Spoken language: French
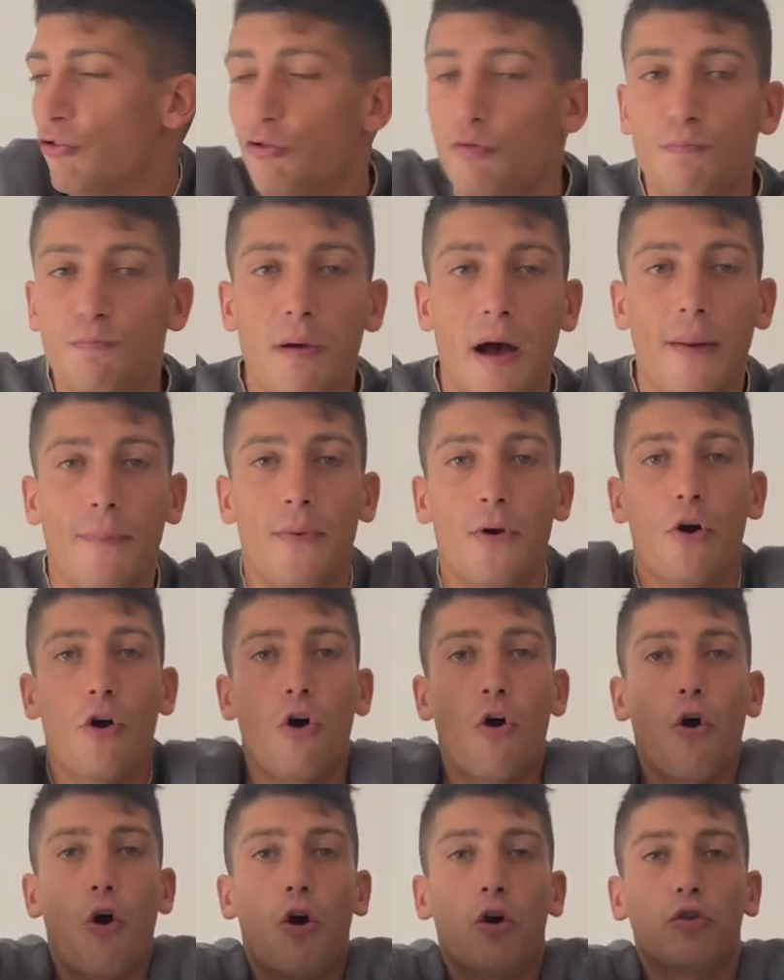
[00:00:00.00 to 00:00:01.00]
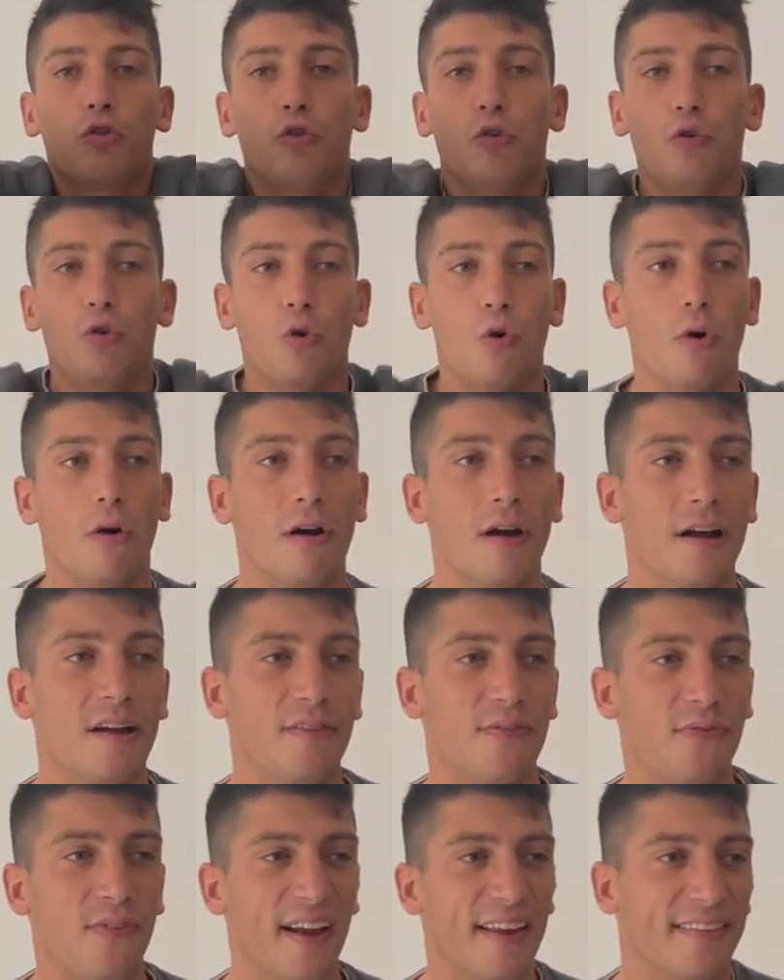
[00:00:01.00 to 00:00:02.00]
du pape hors de l'eau,
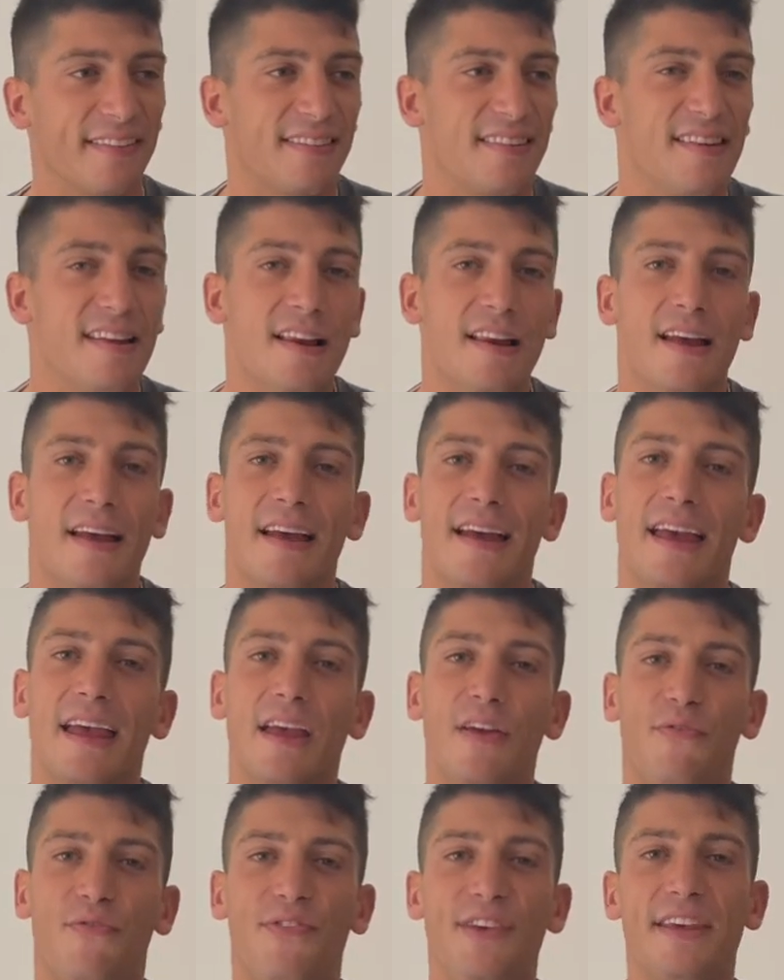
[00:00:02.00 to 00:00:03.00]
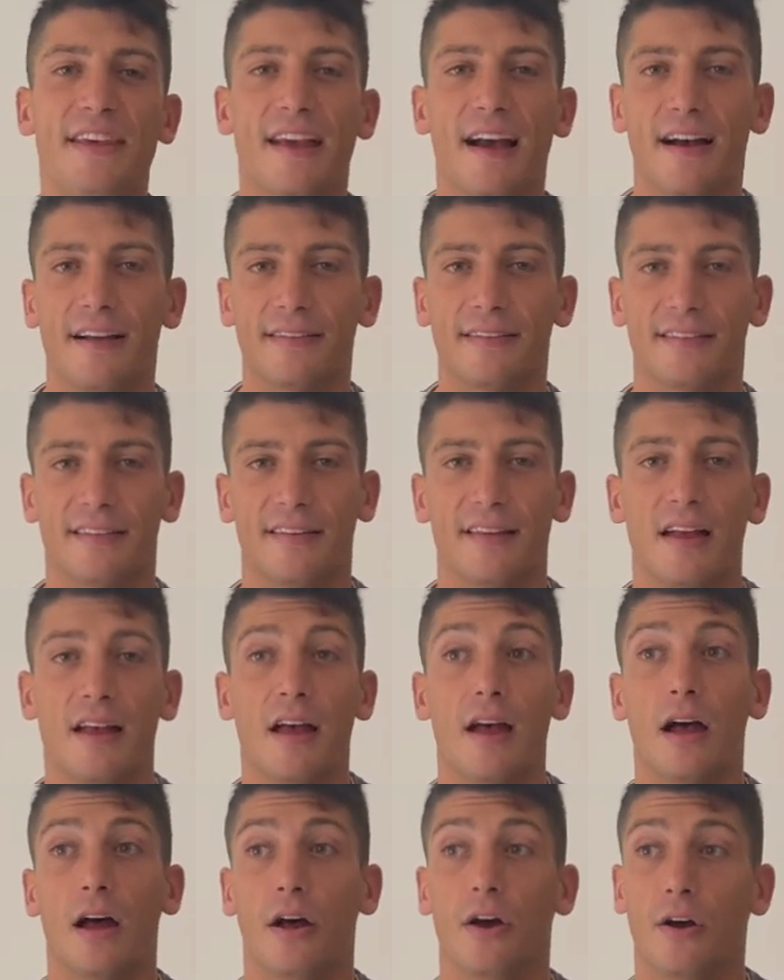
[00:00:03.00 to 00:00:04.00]
facile, efficace
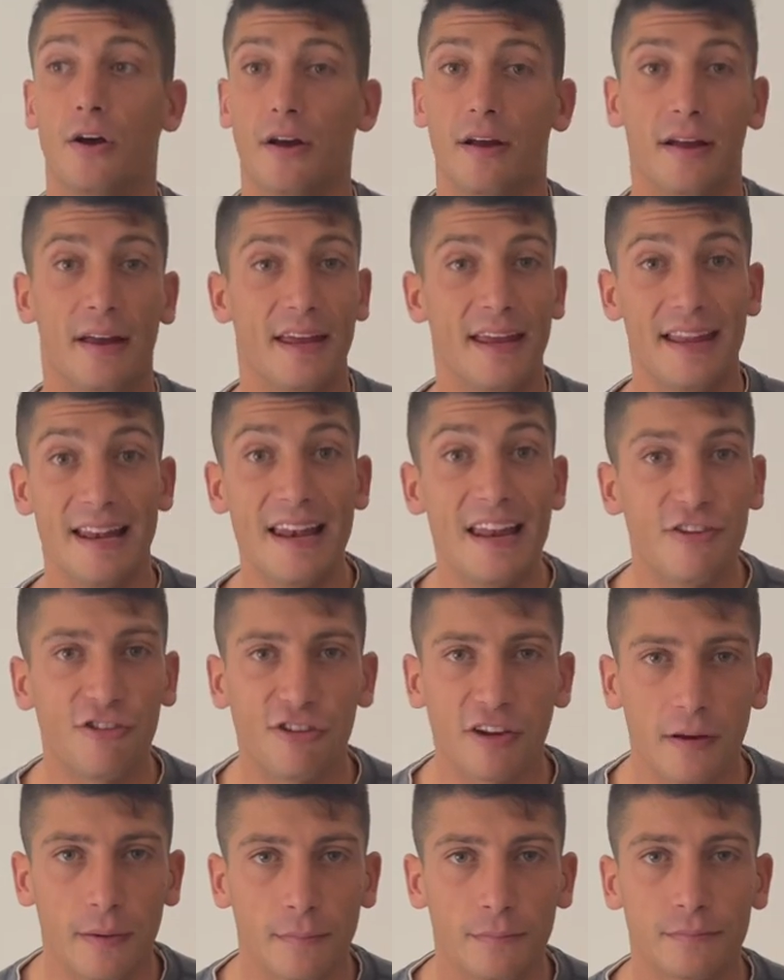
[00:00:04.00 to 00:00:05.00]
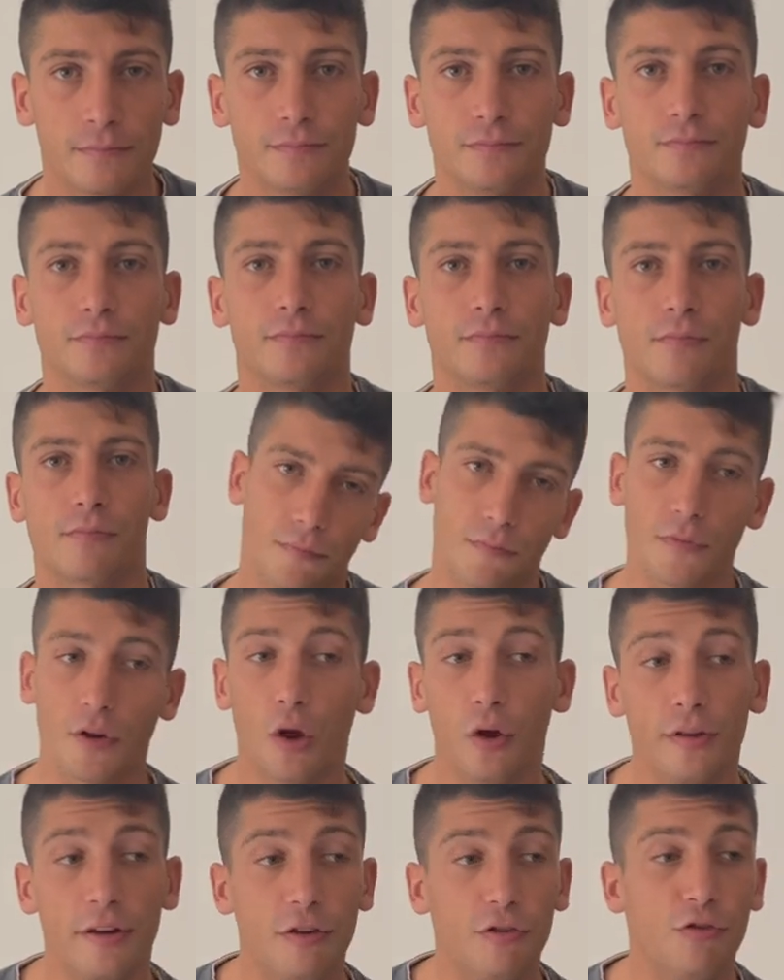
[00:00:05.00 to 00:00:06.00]
euh, et léger.
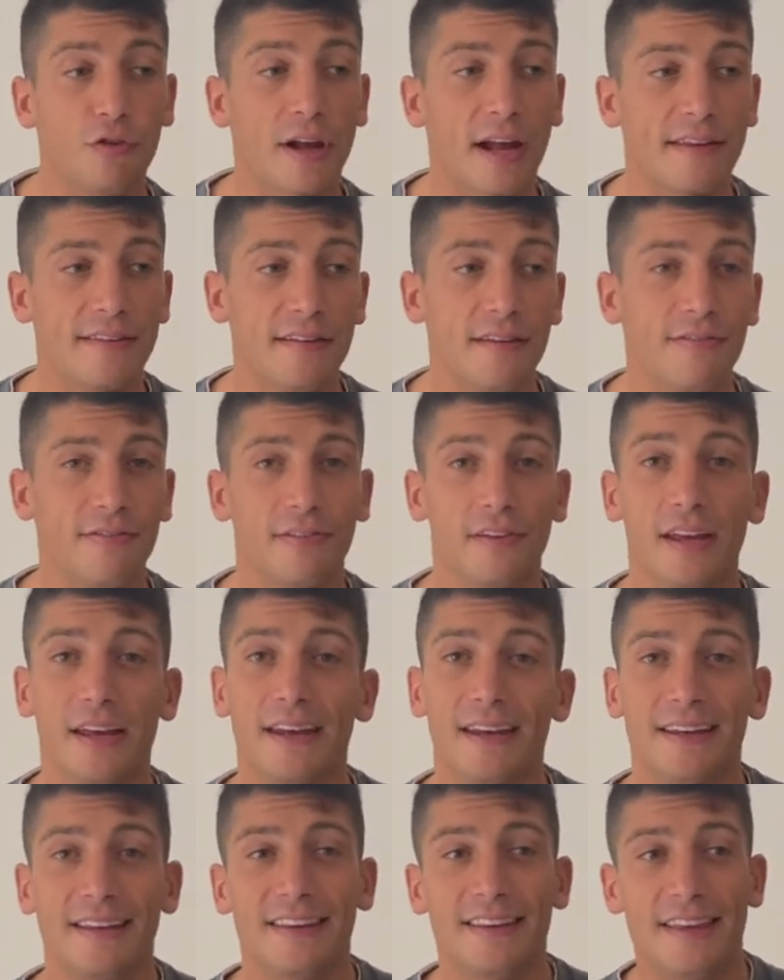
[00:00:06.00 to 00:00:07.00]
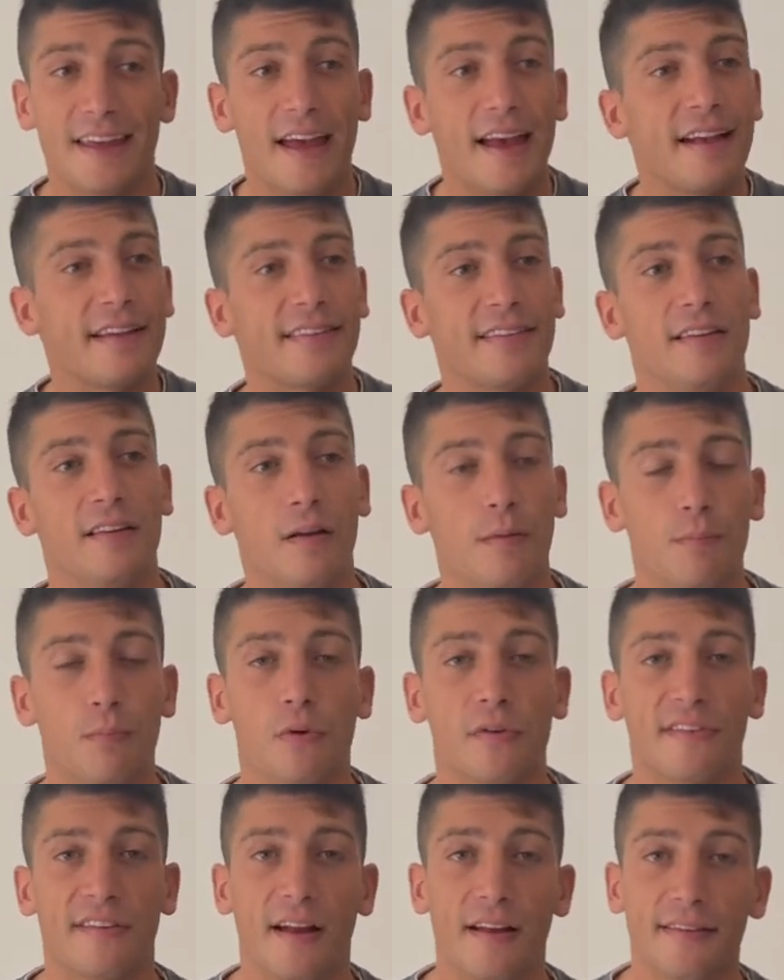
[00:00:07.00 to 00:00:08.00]
Un éducatif qui est excellent
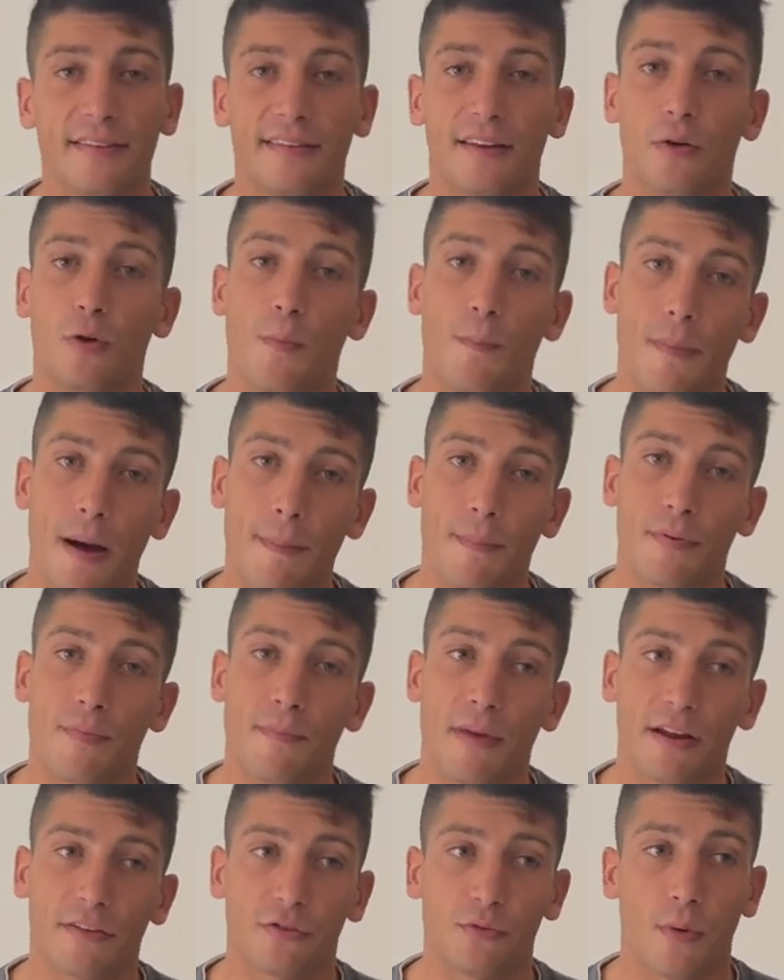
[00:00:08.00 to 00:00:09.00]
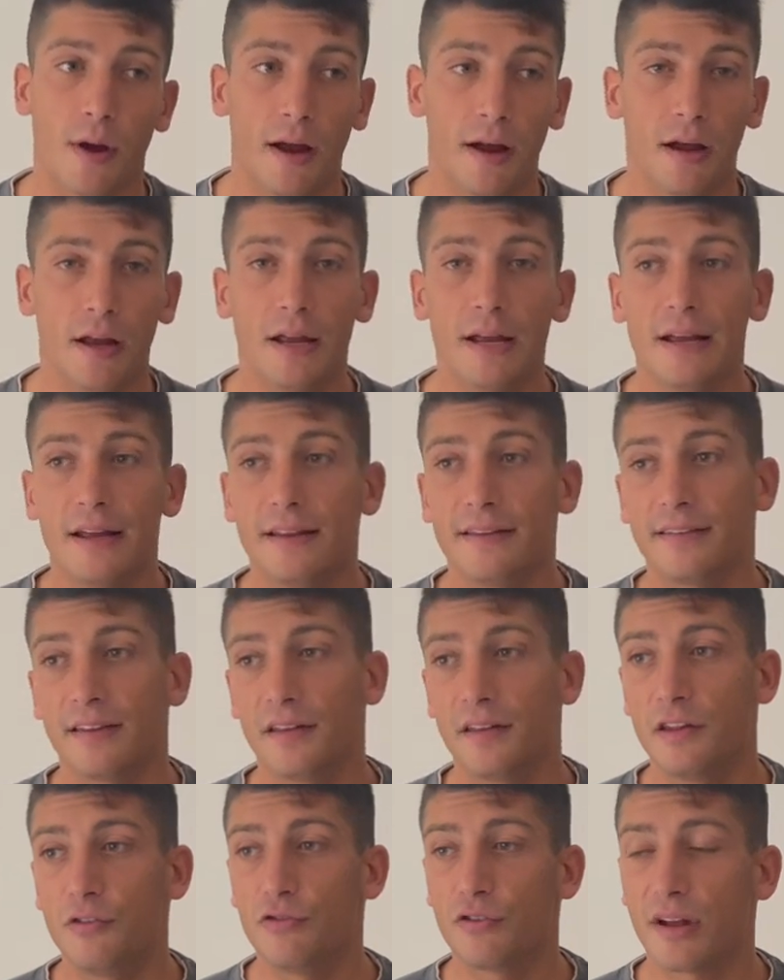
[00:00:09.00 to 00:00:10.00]
pour ça, c'est le pape Marsouin. C'est
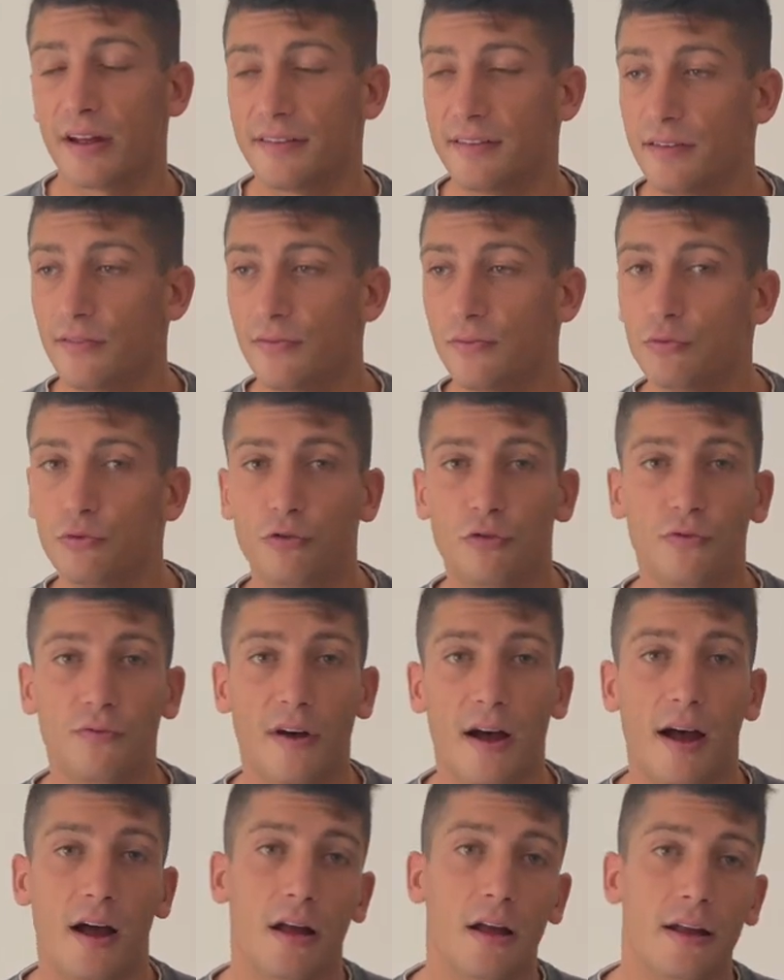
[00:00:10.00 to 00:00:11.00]
un éducatif où tu vas